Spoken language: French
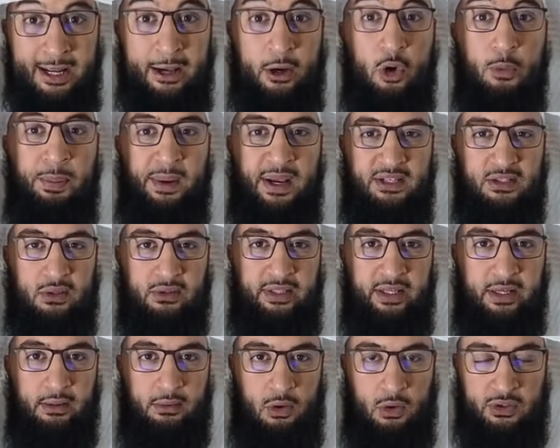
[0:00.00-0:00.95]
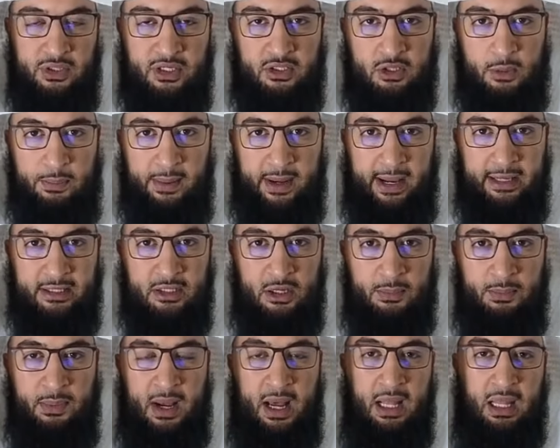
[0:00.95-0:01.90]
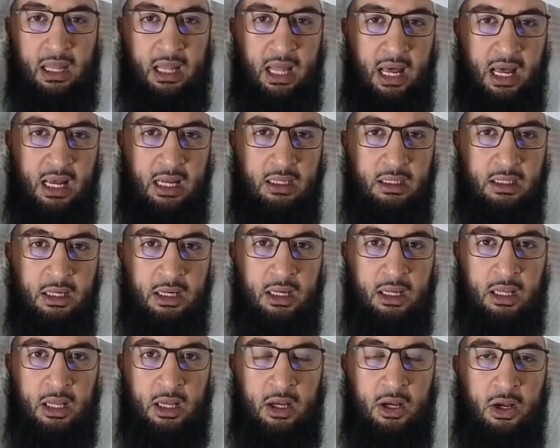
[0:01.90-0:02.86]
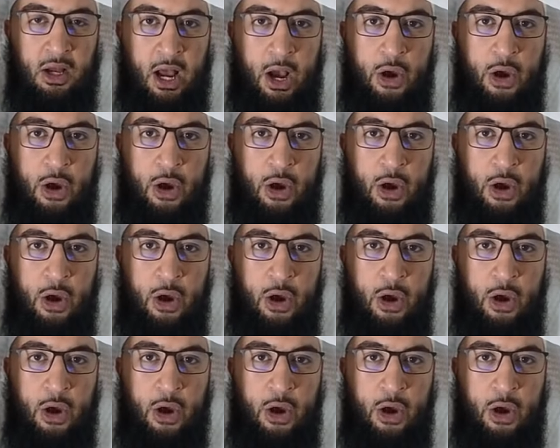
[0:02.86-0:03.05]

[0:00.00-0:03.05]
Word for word: les représenter en disant par exemple Allah euh,